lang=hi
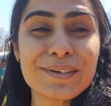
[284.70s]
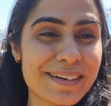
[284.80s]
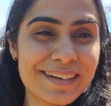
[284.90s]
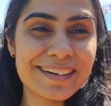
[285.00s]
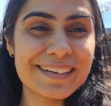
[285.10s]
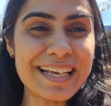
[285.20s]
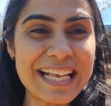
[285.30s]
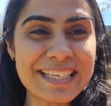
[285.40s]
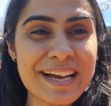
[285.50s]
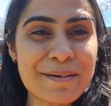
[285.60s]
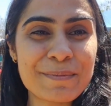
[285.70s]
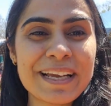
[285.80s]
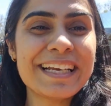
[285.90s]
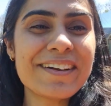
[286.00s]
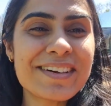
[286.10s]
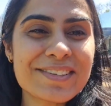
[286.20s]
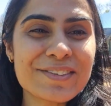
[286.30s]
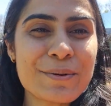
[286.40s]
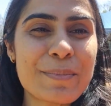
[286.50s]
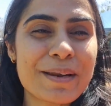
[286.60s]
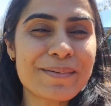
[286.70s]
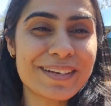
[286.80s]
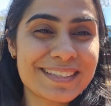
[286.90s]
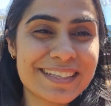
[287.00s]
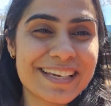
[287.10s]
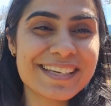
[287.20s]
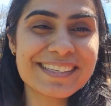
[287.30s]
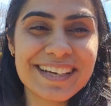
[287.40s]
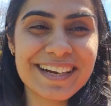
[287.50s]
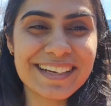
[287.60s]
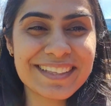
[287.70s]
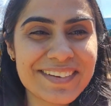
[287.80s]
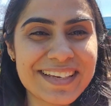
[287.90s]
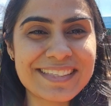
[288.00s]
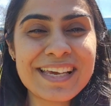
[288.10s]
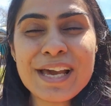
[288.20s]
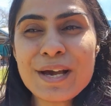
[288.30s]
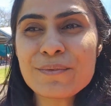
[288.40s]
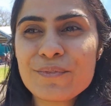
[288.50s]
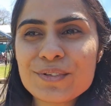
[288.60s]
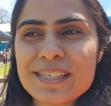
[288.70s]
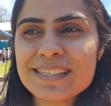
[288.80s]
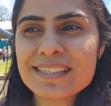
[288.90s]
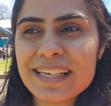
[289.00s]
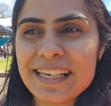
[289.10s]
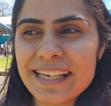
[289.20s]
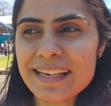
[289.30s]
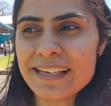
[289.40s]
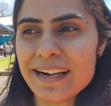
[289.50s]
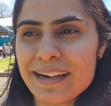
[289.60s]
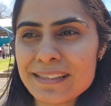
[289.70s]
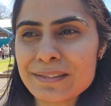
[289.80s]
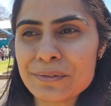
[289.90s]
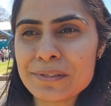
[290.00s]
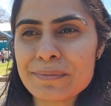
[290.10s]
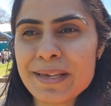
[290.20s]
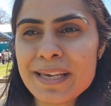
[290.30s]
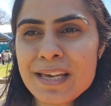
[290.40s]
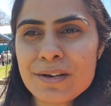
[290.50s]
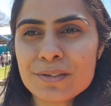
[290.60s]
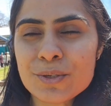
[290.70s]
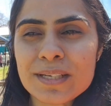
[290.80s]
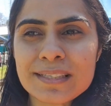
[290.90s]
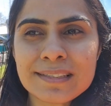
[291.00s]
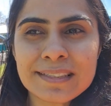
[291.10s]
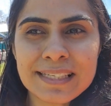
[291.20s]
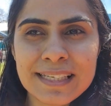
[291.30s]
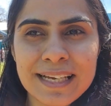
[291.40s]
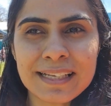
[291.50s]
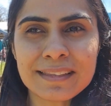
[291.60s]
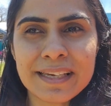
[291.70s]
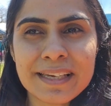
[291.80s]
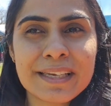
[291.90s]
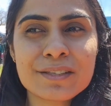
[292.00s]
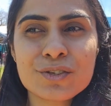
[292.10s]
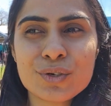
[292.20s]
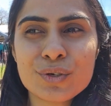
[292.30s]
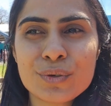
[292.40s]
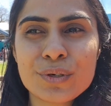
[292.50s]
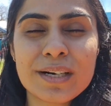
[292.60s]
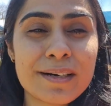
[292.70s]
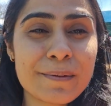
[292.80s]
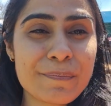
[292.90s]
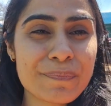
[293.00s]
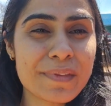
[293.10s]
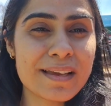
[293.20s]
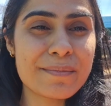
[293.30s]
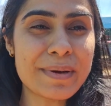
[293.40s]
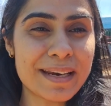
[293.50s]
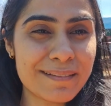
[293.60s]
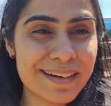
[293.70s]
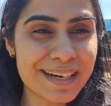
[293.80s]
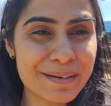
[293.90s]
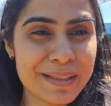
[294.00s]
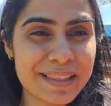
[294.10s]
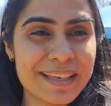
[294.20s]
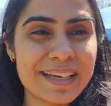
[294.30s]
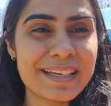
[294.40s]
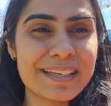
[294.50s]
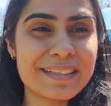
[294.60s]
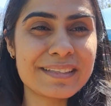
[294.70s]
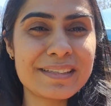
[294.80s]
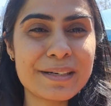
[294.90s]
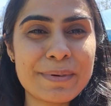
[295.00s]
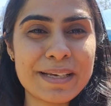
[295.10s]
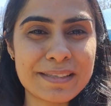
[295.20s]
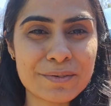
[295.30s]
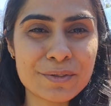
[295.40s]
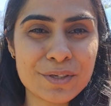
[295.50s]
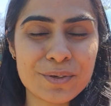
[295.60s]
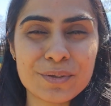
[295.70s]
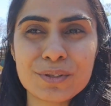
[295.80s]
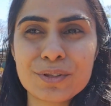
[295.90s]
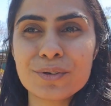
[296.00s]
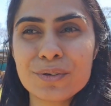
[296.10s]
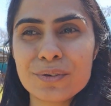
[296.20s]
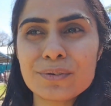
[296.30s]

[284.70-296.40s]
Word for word: ऐसा अपना इंडिया में तो ना बड़े बड़े स्टेज लगा दिए और ऐसे वो चीज़ नहीं है यहाँ स्कूल्स में छोटा सा स्टेज लगाते हैं कि जो आ, मेडल वगैरह मिलते हैं जब ऐसा कुछ हो तो